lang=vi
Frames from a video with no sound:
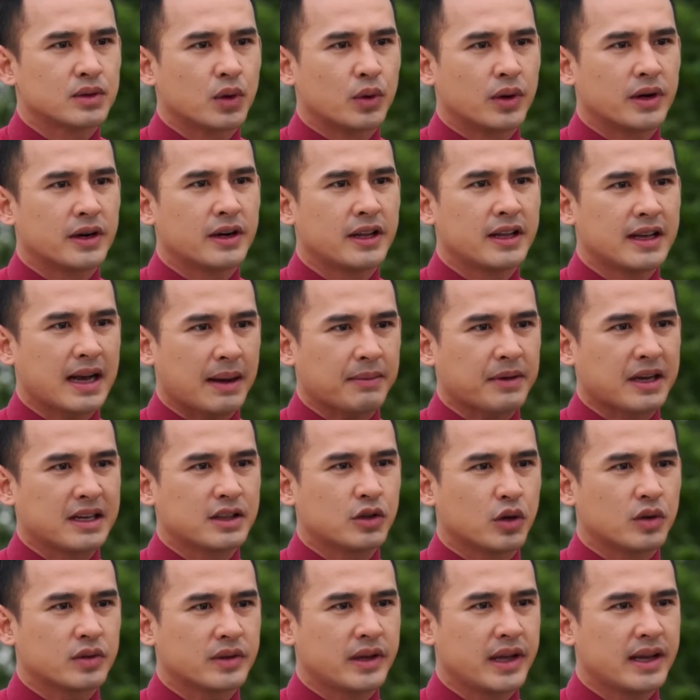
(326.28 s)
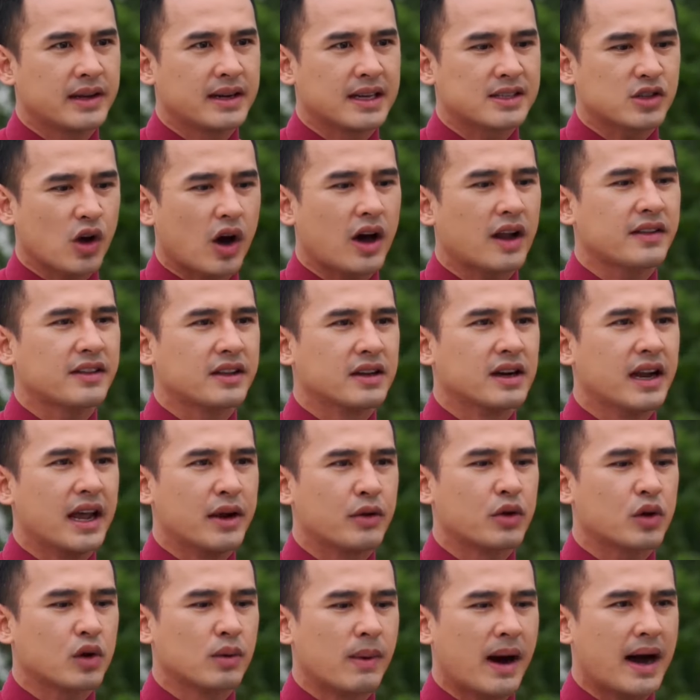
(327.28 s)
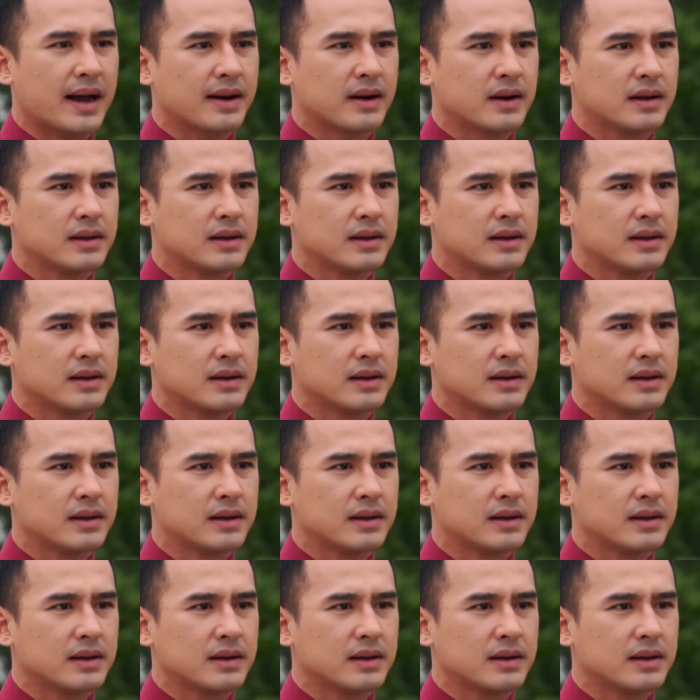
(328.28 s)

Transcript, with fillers: tôi đã đi gặp kỹ thuật viên để xóa hết dữ liệu đó của ba